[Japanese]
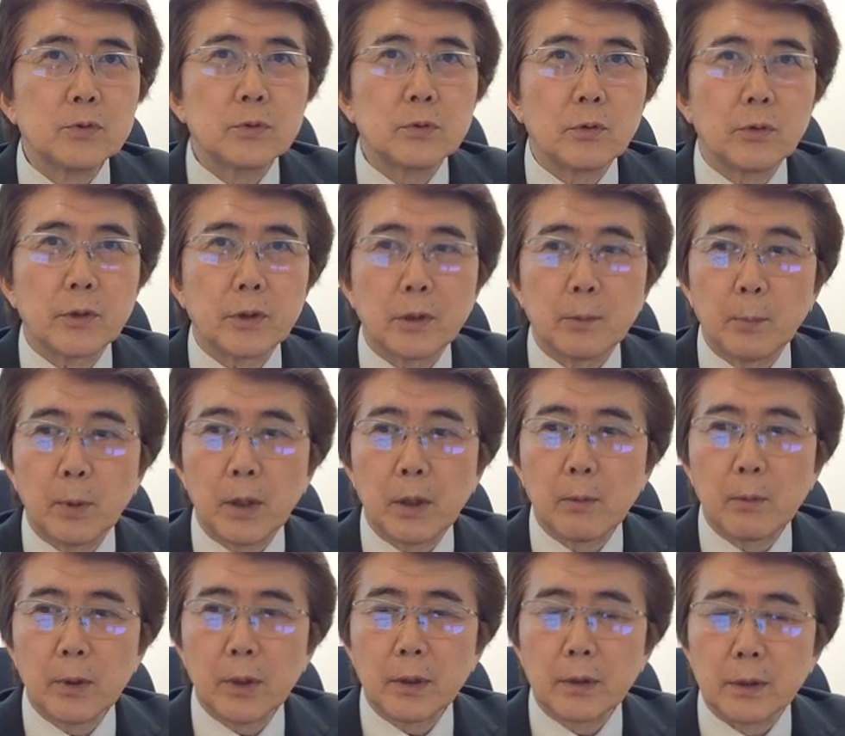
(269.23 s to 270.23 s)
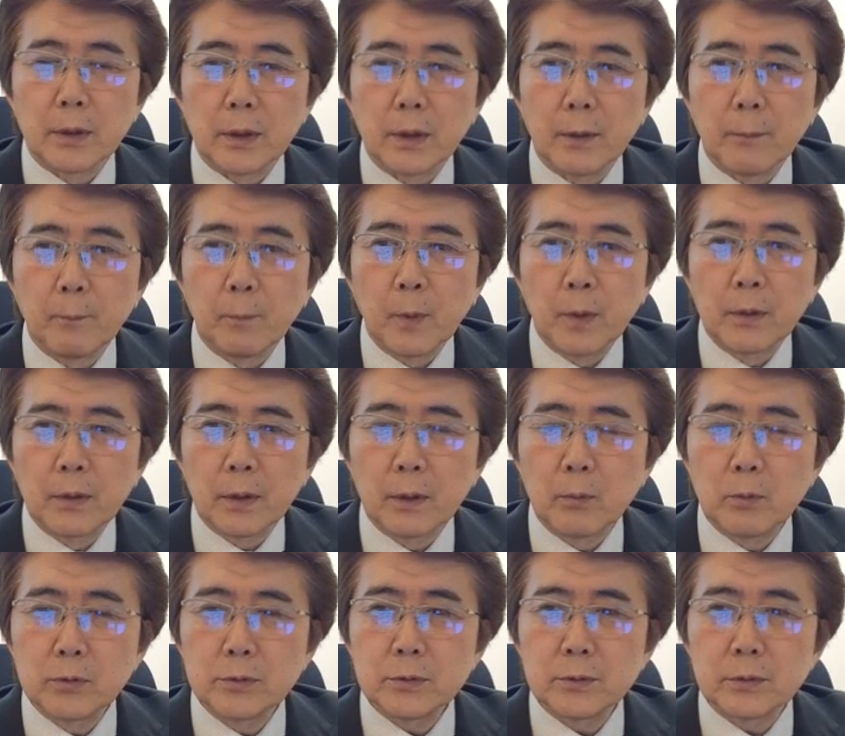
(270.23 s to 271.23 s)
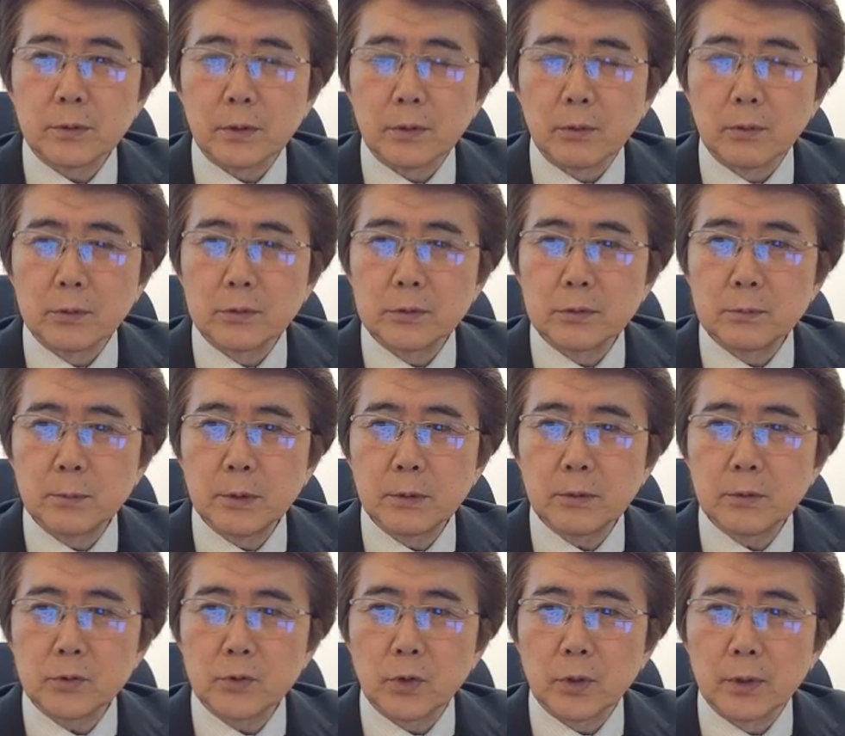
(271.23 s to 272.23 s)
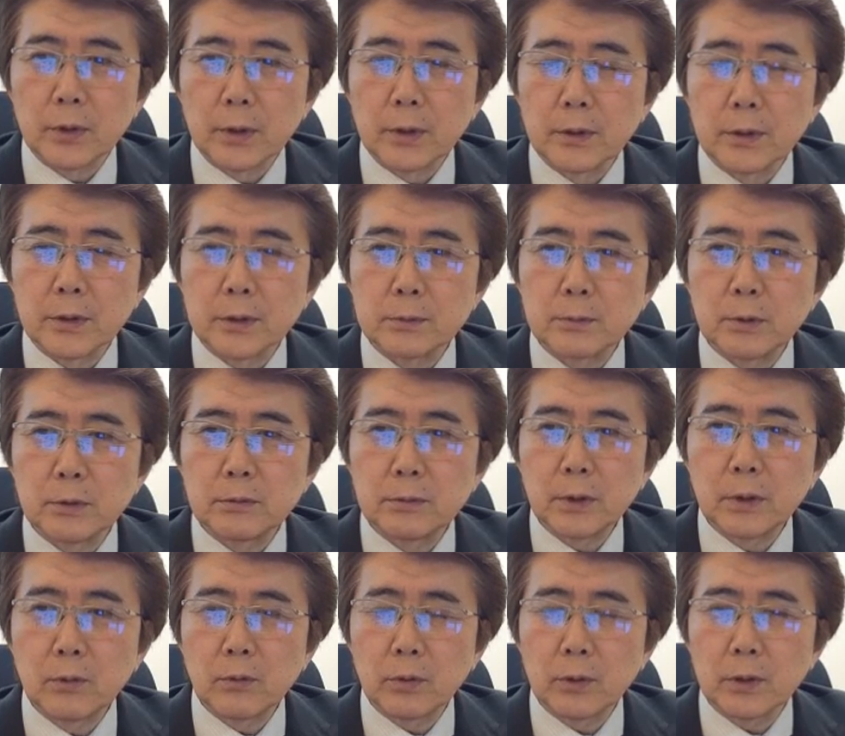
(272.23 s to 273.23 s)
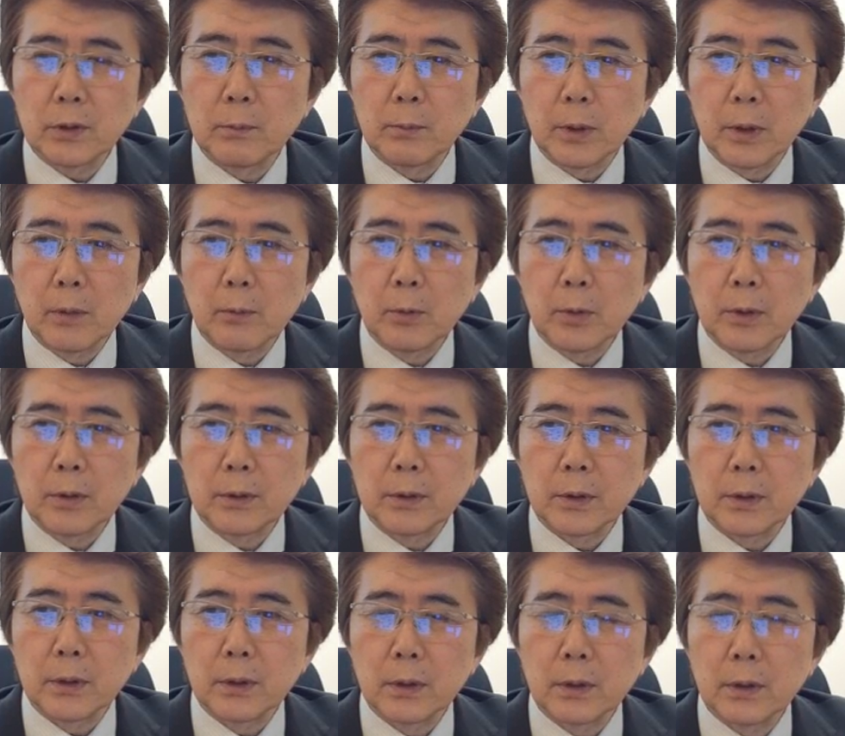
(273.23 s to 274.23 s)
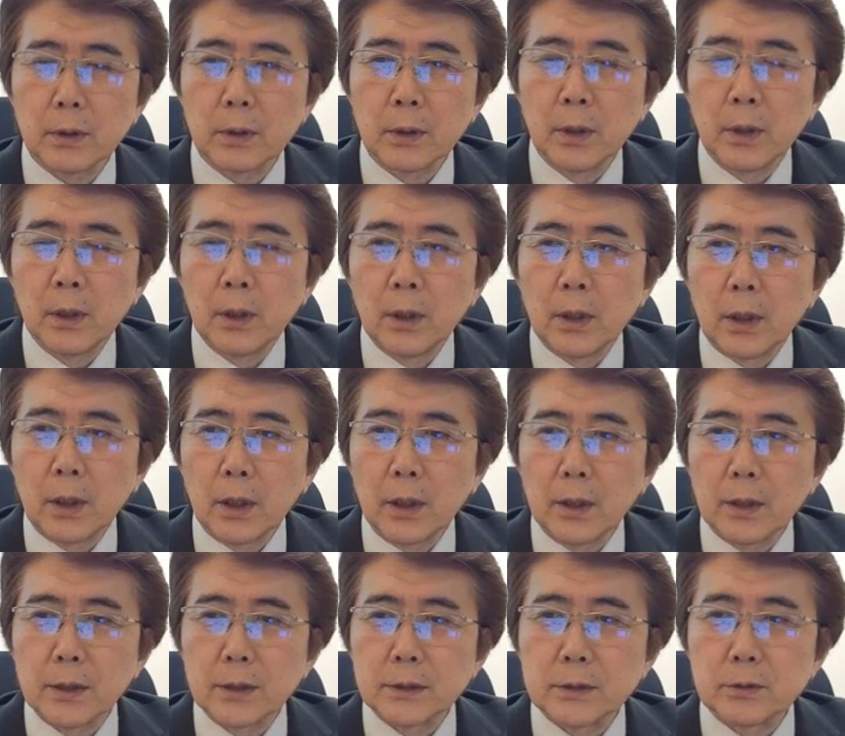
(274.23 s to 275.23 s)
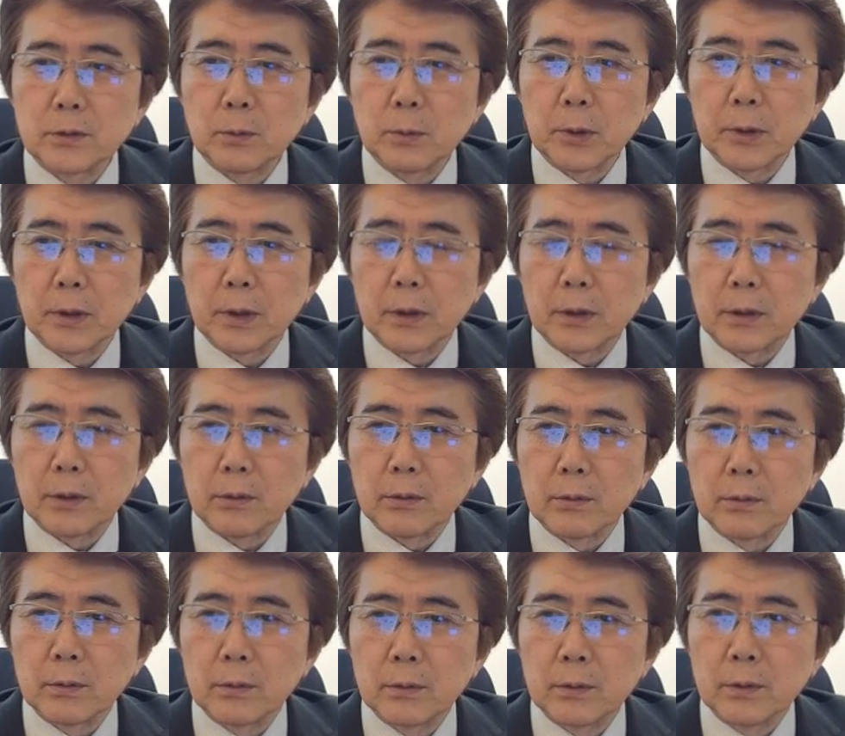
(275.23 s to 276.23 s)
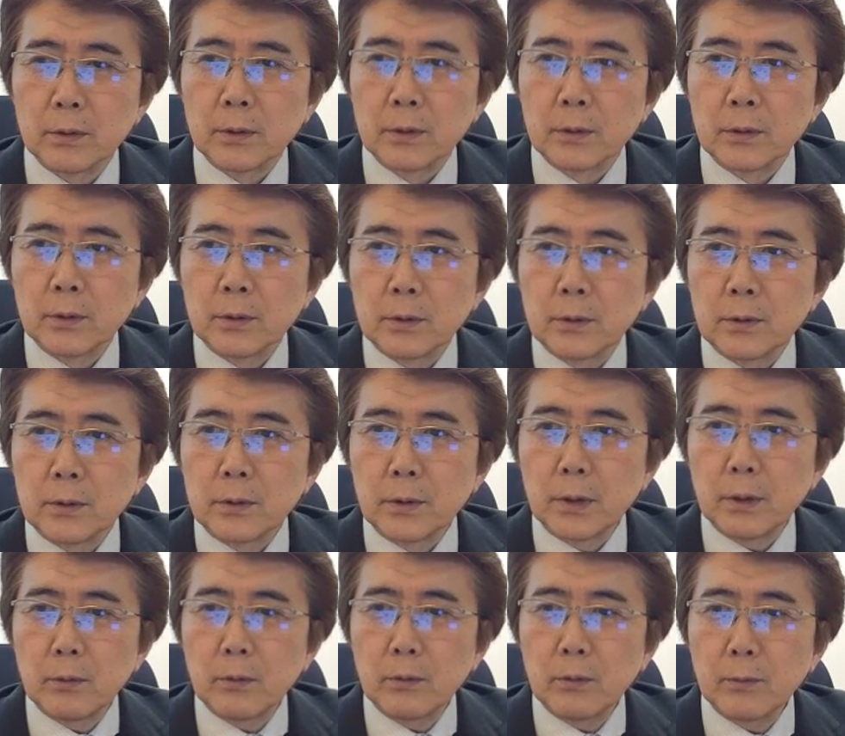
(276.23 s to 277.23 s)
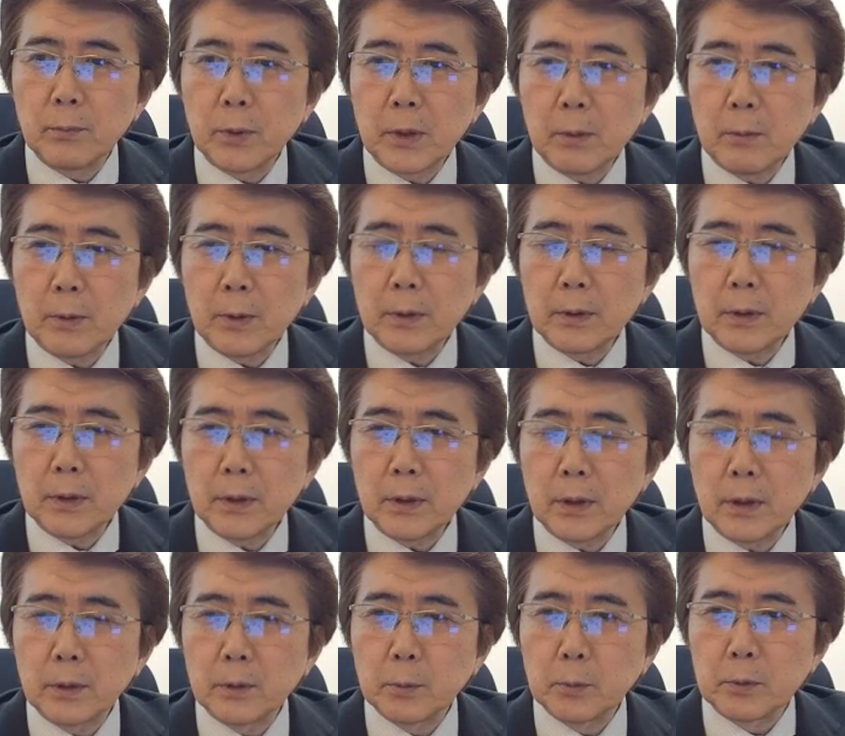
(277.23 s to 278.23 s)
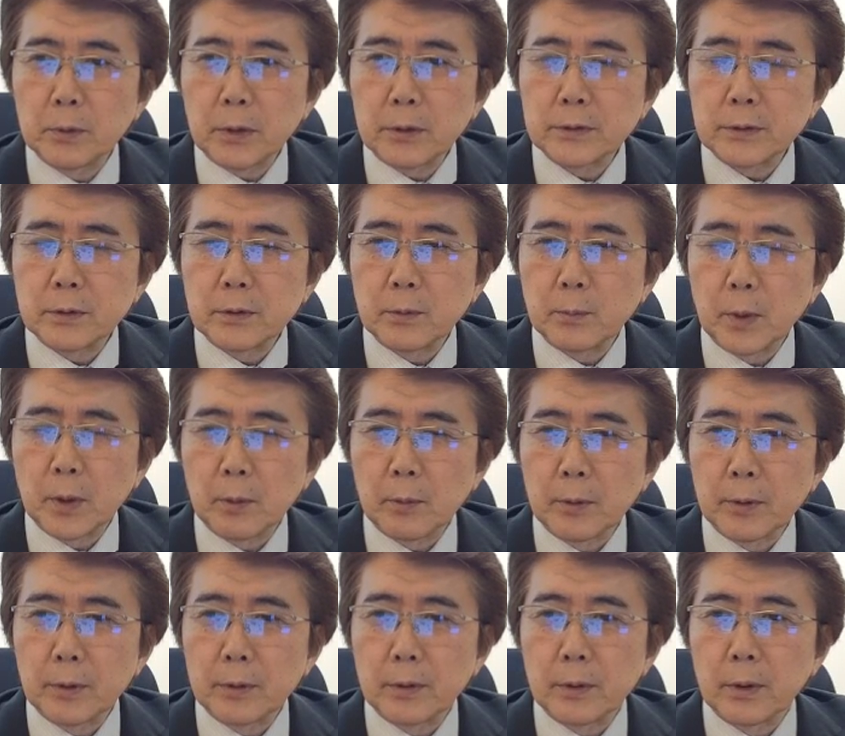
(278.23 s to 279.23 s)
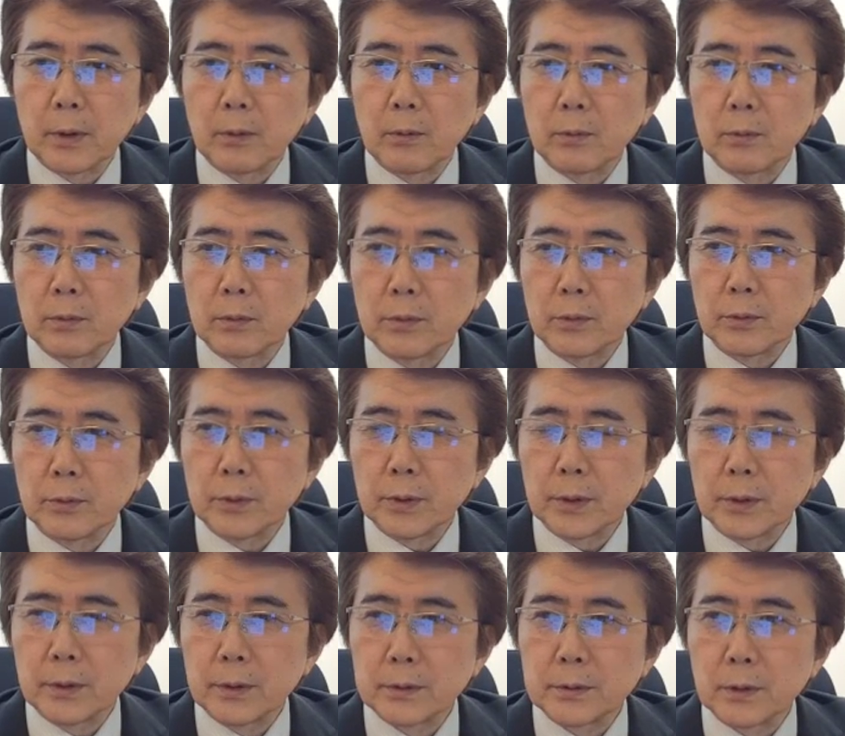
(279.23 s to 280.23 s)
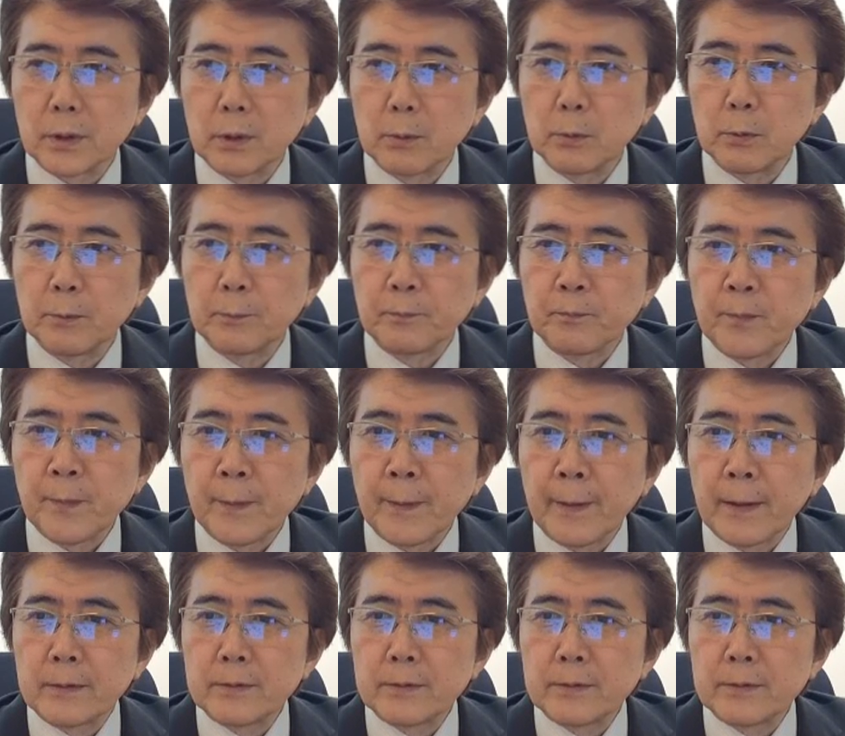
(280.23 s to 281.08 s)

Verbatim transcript: ものすごく大きなパラボラアンテナだからもうちょっとで50メートル走ができてしまうぐらい大きなパラボラアンテナが、えー、そびえ立っているでこのパラボラアンテナ以外にもたくさんのパラボラアンテナがこのところに置いてあるんですけども